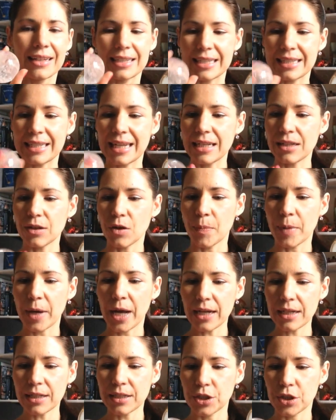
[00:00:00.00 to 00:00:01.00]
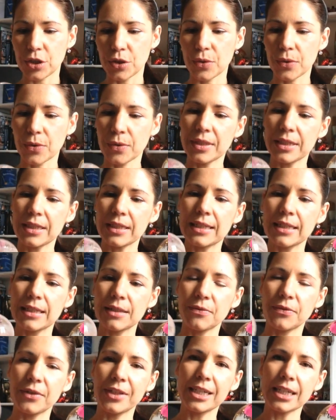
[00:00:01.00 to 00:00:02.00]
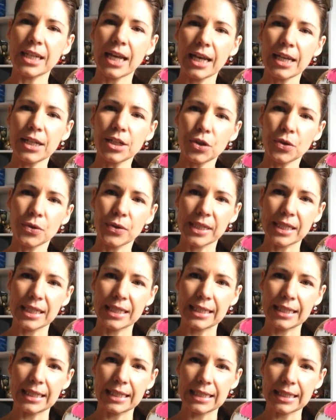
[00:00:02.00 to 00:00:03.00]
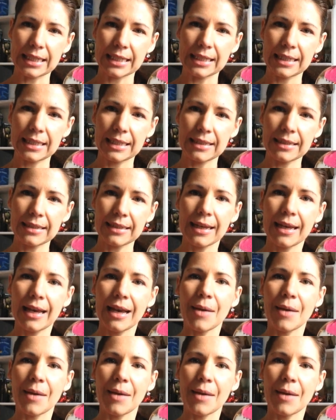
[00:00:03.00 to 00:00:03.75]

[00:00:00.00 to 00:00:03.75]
Das hat auch praktische Gründe. Diese vielen Einschlüsse, die hier drin sind,